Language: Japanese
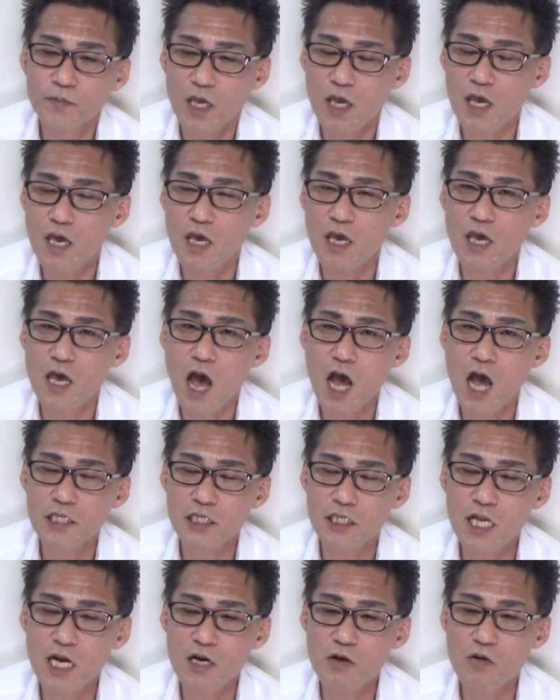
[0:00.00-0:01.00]

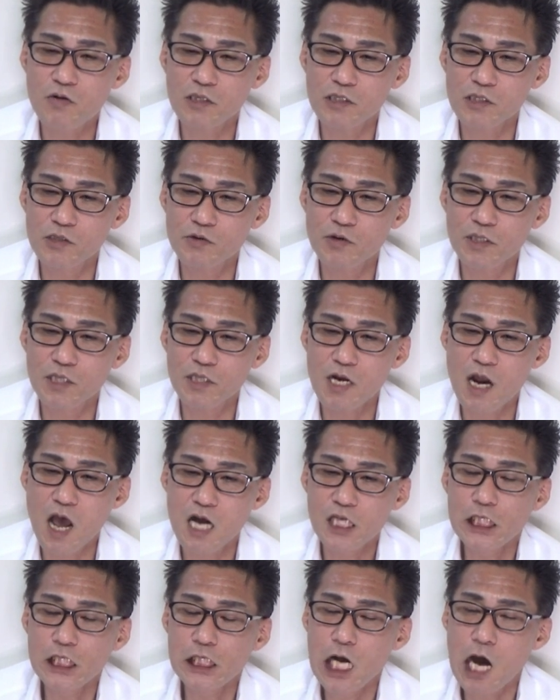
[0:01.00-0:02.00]
えー、明日国葬終わった
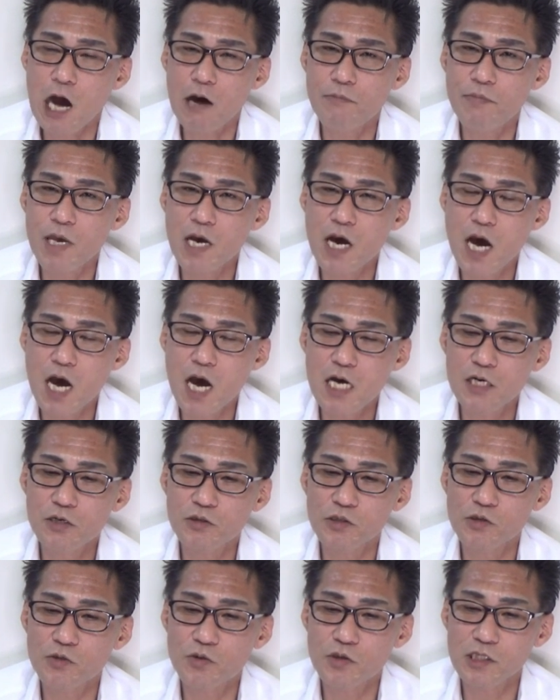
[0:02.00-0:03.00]
ら、安倍側
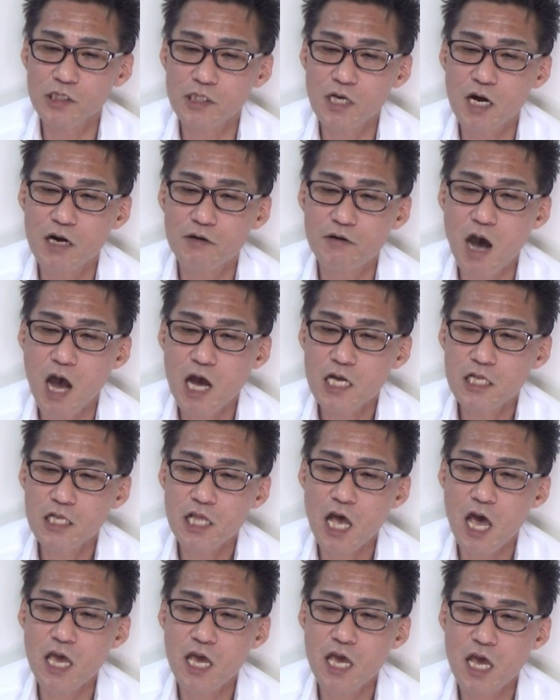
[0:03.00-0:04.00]
の喪失感は
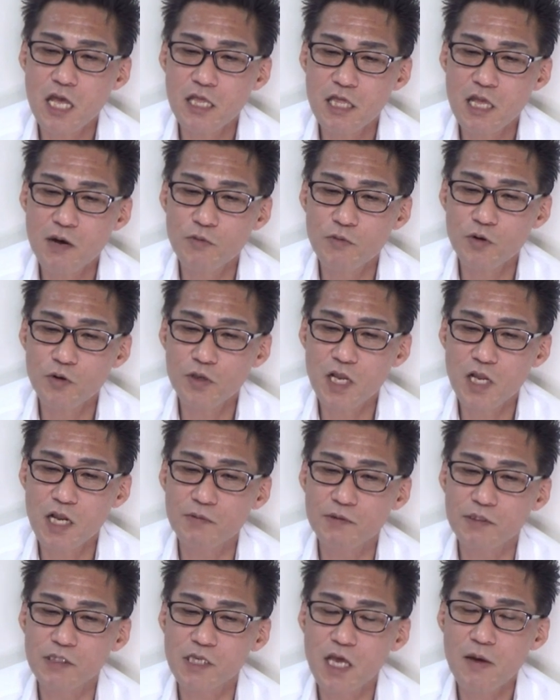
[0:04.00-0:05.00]
大変なものにな
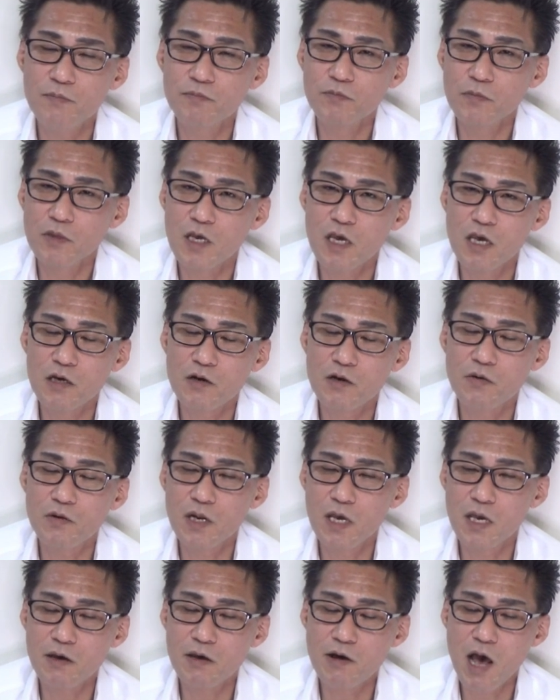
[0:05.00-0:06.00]
りますね。えー、
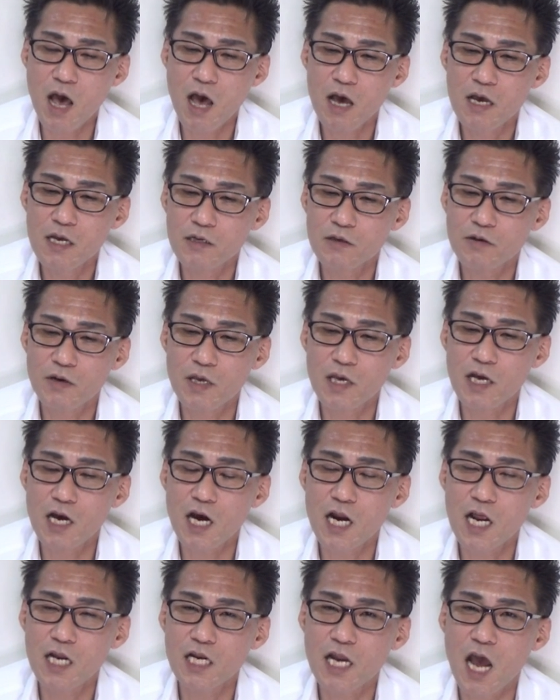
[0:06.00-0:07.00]
これは、これ
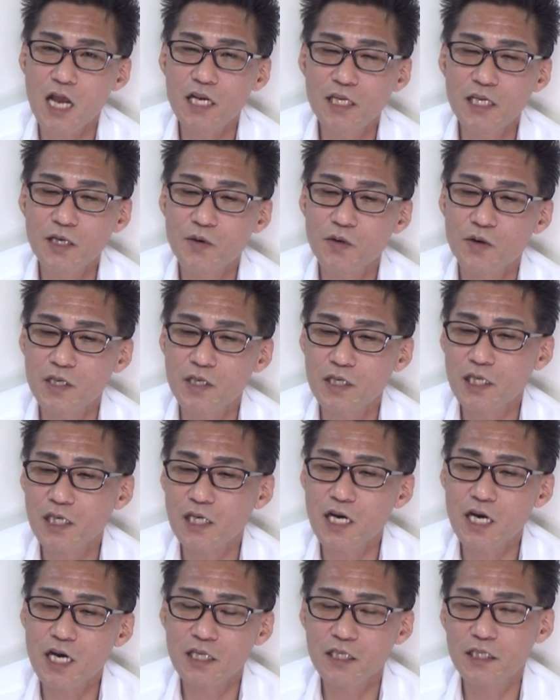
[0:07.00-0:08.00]
から何を生
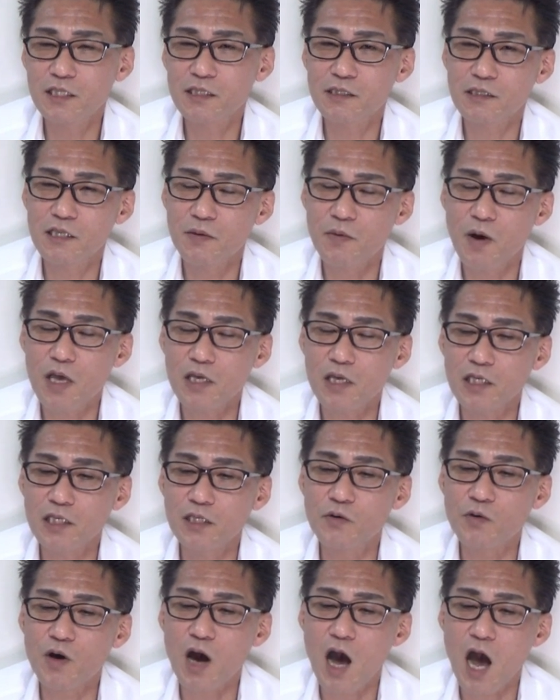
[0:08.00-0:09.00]
きがいにすればい
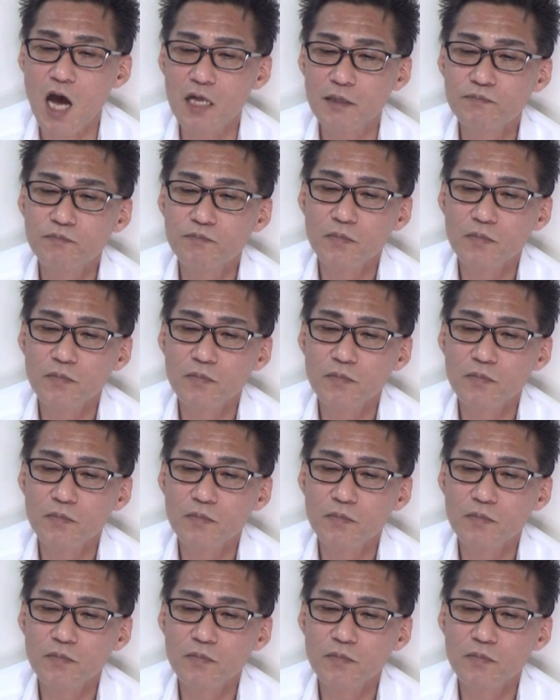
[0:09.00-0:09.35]
いのか。